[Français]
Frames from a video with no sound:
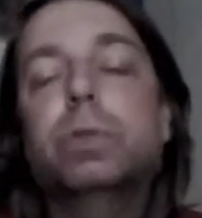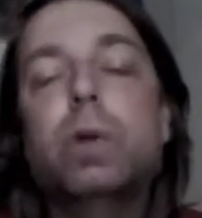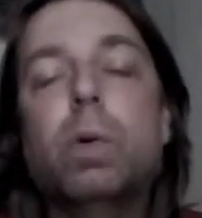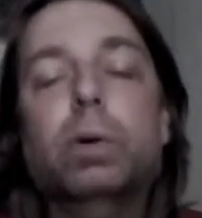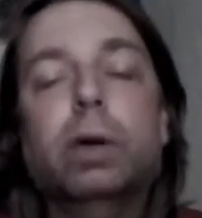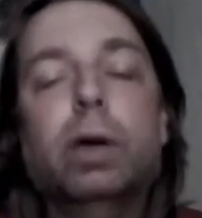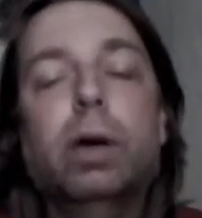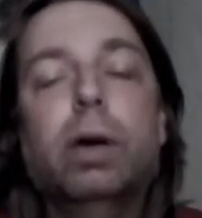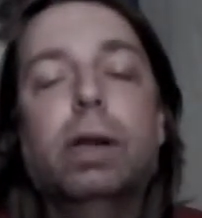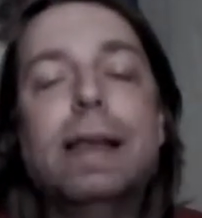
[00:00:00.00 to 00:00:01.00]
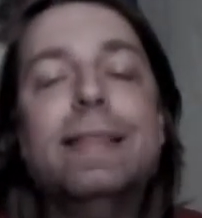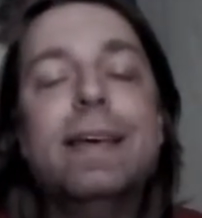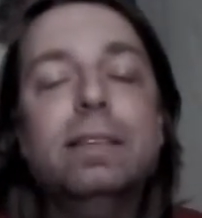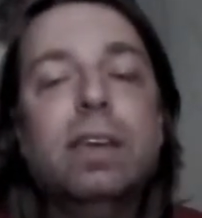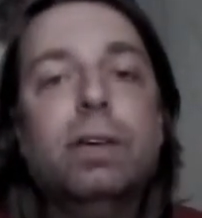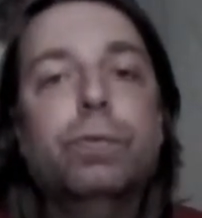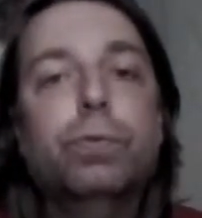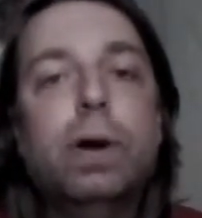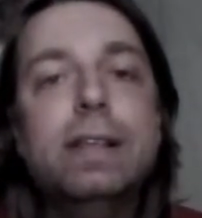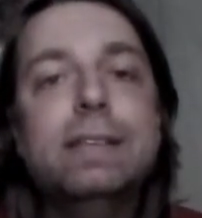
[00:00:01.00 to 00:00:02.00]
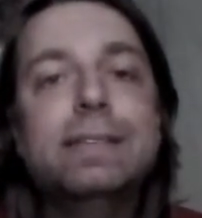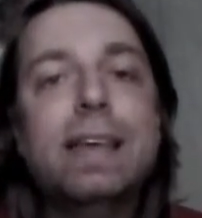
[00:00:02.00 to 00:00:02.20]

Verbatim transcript: donc euh, la dernière fois, ils